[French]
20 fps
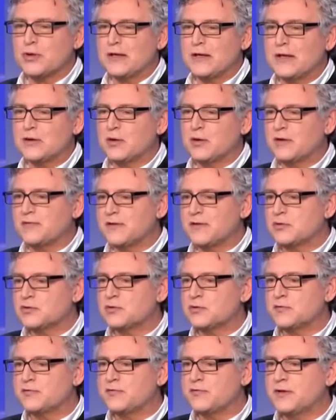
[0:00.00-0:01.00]
y a dans la
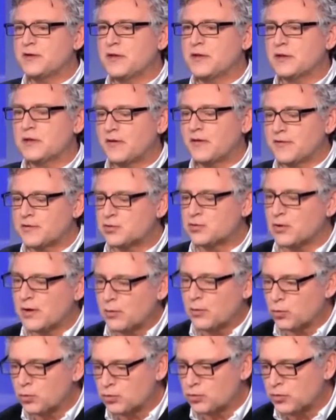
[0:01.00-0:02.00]
philosophie un travail sur
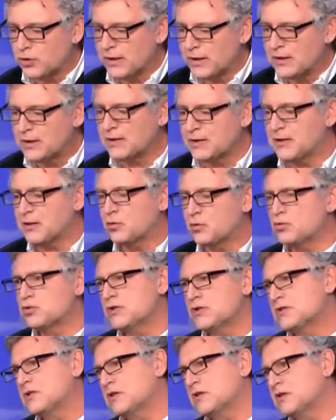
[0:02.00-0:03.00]
la longue durée, il y a des
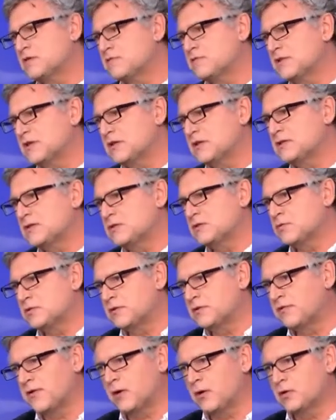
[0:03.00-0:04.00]
registres et des vitesses qui sont
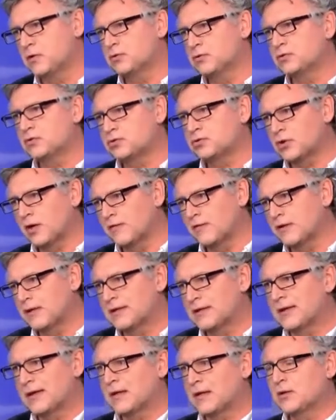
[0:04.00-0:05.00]
différentes. Quand je travaille
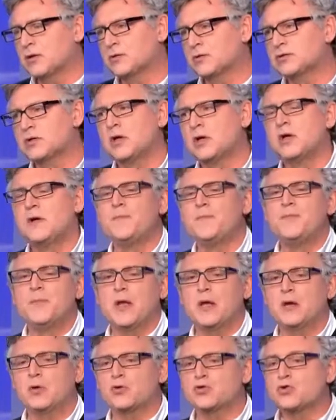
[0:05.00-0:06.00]
à décadence,
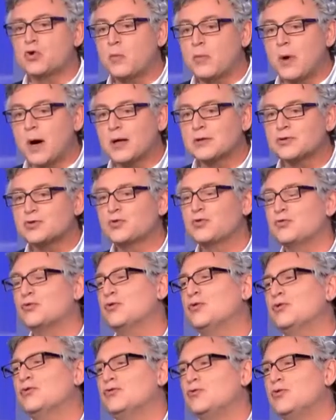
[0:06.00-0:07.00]
et que j'embrasse
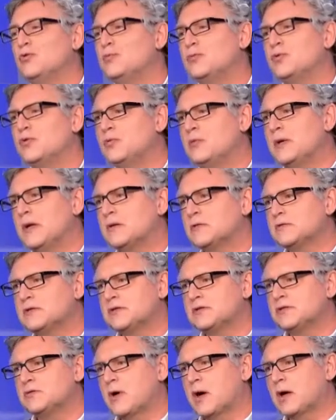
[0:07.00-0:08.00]
2000 euh, ans
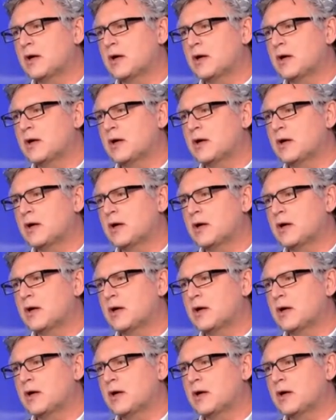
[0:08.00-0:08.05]
d'histoire,